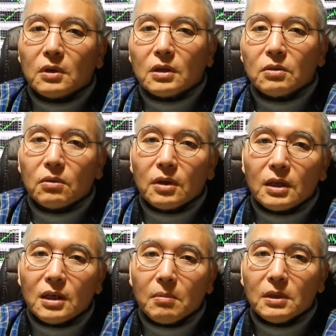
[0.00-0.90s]
昔お
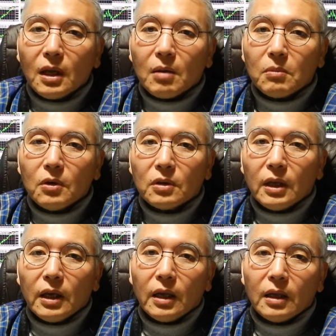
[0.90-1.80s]
寺さんみたいなもん
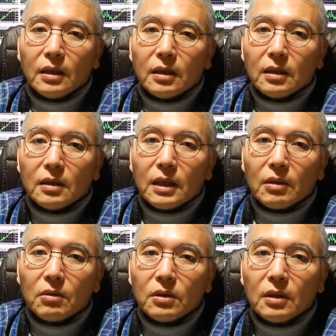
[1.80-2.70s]
で
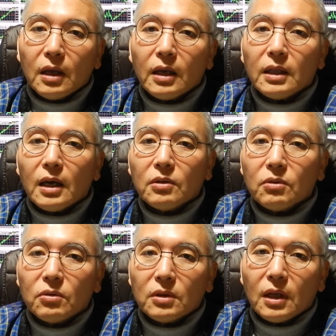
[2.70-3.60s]
名乗って大
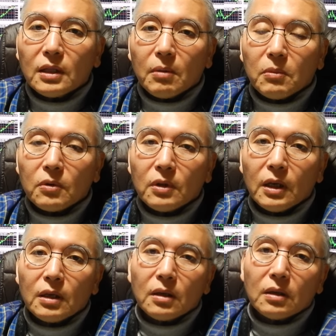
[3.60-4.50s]
統領になったもの
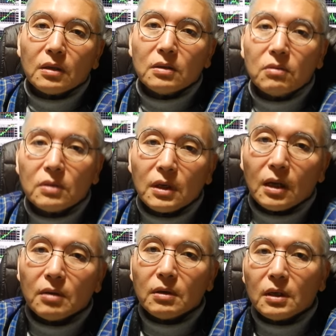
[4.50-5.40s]
で貴族じゃ
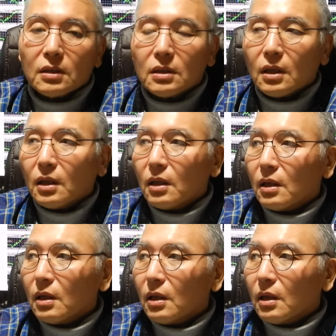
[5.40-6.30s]
ないわけですね
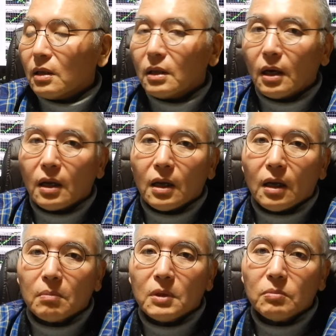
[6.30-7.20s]
だか
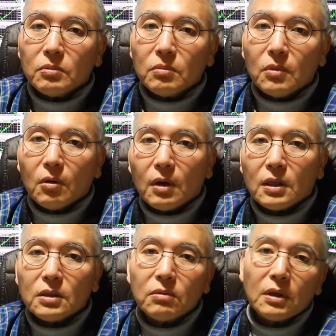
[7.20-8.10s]
ら身分も
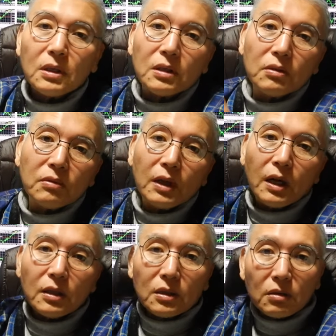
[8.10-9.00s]
私の方が全然上
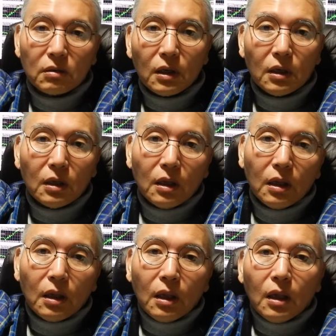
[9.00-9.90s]
なんですよね
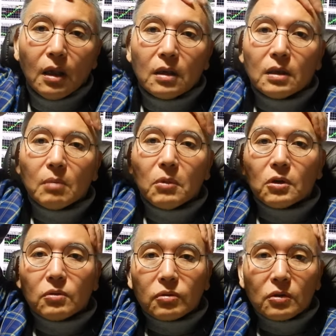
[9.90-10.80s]
で
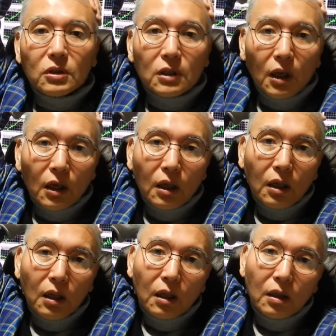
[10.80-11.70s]
もっと古いしね
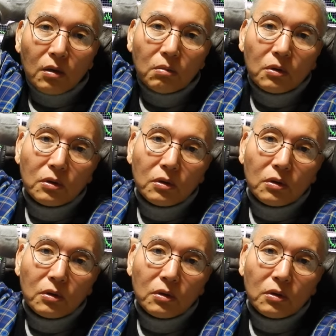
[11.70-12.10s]
本